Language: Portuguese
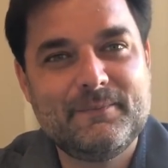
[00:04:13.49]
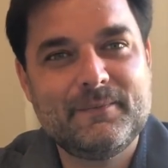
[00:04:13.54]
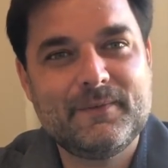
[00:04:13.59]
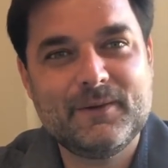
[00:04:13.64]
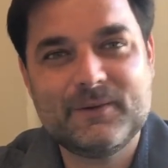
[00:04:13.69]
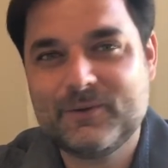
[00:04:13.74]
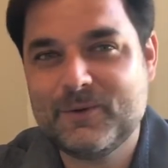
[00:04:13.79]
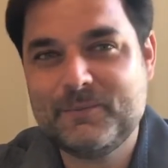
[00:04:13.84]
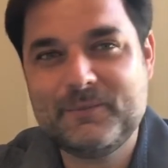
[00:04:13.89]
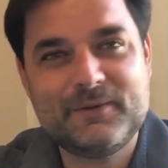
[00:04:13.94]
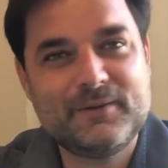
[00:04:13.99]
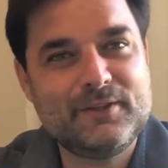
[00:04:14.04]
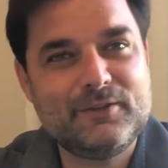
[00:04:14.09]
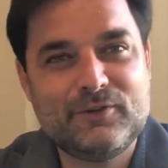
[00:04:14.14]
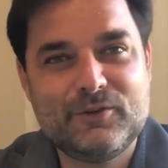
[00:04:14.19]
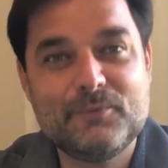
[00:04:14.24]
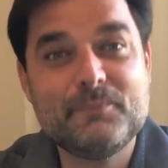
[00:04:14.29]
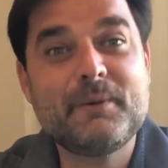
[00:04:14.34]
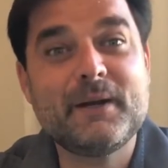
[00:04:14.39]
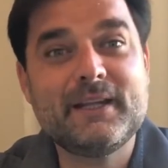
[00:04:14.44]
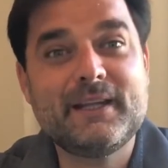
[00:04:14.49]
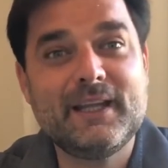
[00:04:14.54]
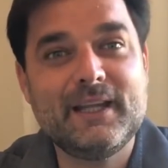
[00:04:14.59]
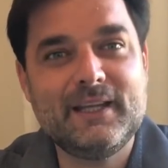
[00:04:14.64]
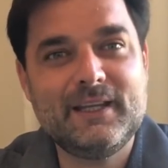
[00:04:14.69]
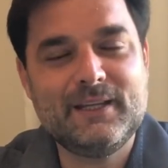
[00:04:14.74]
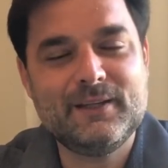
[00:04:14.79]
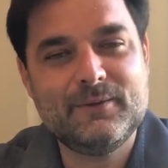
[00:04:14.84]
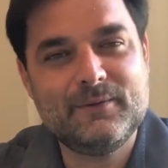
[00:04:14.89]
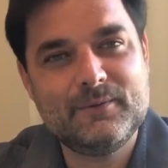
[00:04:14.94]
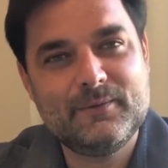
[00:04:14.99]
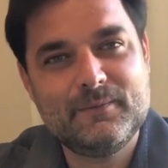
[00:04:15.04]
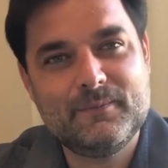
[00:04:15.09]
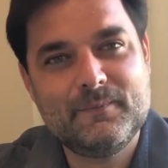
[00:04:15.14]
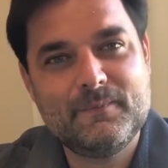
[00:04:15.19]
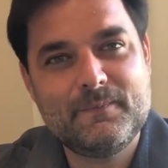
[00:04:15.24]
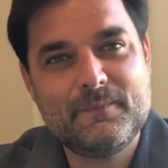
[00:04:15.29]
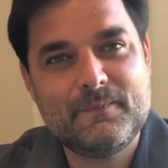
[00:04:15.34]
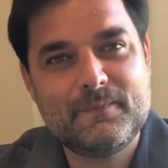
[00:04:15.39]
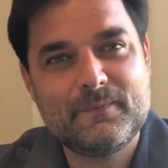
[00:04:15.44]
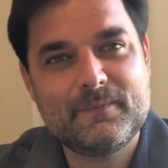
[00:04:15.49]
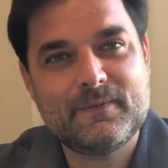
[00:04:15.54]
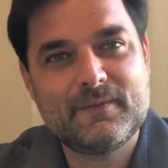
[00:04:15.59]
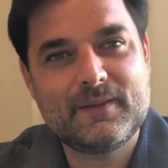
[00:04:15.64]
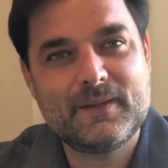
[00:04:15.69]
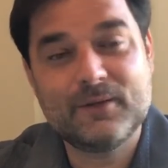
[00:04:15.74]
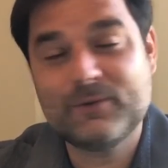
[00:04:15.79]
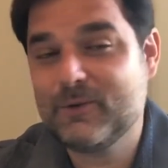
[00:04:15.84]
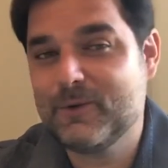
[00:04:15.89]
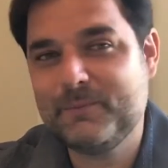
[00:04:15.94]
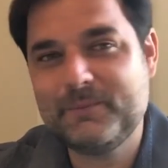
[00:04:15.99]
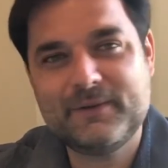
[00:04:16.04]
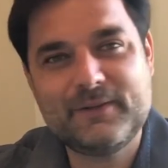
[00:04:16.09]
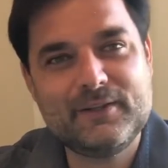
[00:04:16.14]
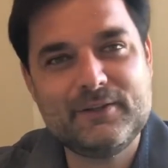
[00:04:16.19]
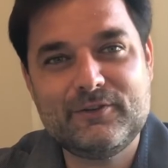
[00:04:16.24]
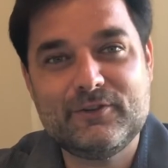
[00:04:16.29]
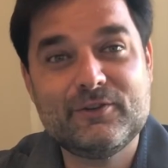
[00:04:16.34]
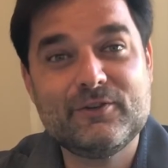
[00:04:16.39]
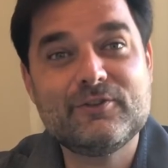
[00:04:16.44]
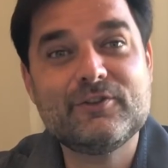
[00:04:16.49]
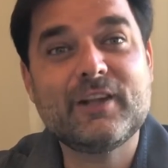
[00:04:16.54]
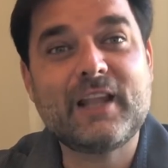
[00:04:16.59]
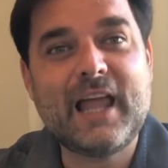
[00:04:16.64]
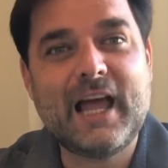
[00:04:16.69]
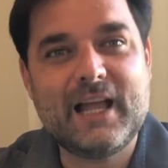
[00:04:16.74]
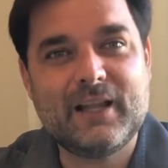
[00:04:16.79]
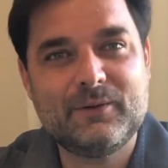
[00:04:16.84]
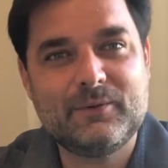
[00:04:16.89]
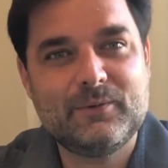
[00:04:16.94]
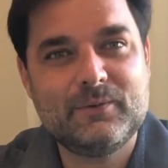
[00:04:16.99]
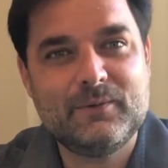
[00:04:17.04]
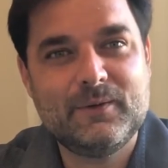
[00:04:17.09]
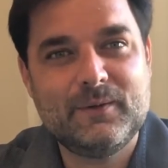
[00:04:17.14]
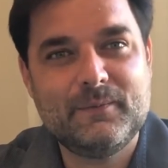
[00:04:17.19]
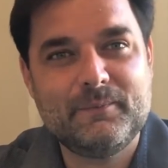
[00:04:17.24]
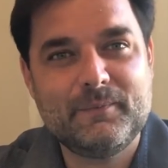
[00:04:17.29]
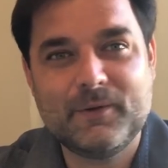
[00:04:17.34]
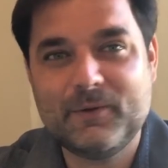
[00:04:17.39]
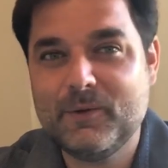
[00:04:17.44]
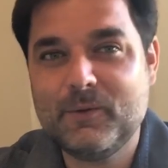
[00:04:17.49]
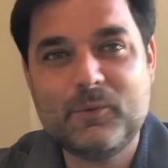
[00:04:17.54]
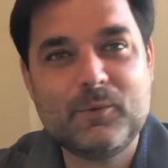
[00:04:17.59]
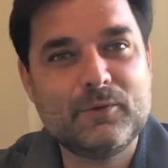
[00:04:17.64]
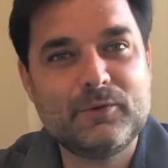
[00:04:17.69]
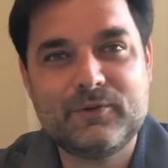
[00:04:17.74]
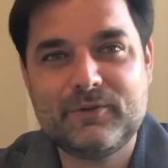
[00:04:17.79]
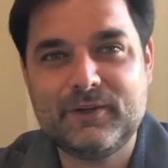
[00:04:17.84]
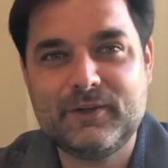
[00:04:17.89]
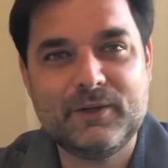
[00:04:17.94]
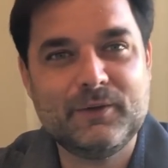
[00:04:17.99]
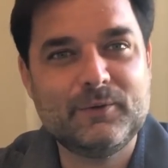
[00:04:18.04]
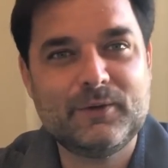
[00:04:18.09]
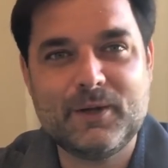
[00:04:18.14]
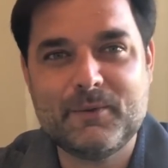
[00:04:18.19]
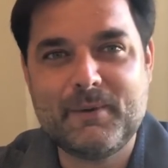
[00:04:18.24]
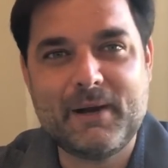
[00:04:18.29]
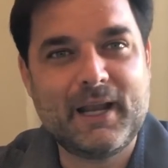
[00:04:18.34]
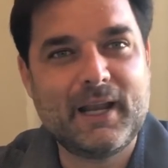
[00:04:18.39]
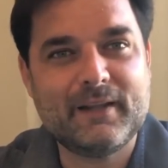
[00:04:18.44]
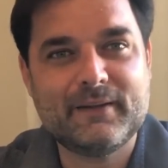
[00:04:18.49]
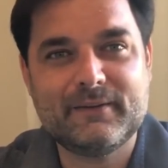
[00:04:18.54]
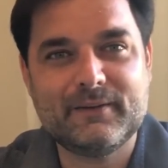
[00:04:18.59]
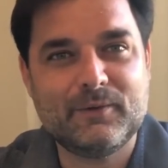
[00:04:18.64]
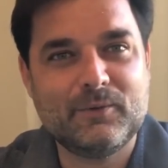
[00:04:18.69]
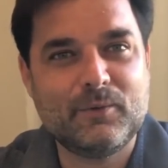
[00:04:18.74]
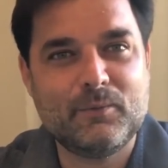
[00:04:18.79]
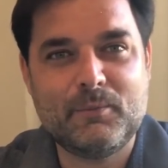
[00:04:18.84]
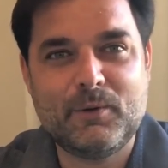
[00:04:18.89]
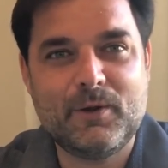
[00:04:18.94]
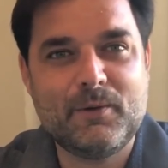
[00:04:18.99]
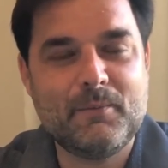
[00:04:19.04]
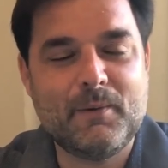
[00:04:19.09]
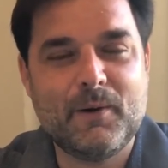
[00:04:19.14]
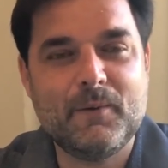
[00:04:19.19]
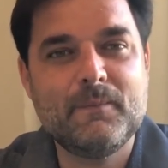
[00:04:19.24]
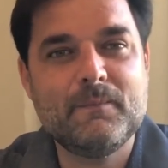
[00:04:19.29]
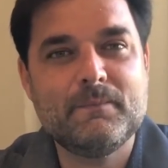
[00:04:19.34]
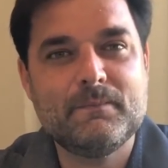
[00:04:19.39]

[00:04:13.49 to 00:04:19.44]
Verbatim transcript: Eu estou me sentindo preterido. Eu estou me sentindo de lado. Eu não consigo ter uma relação com meu irmão.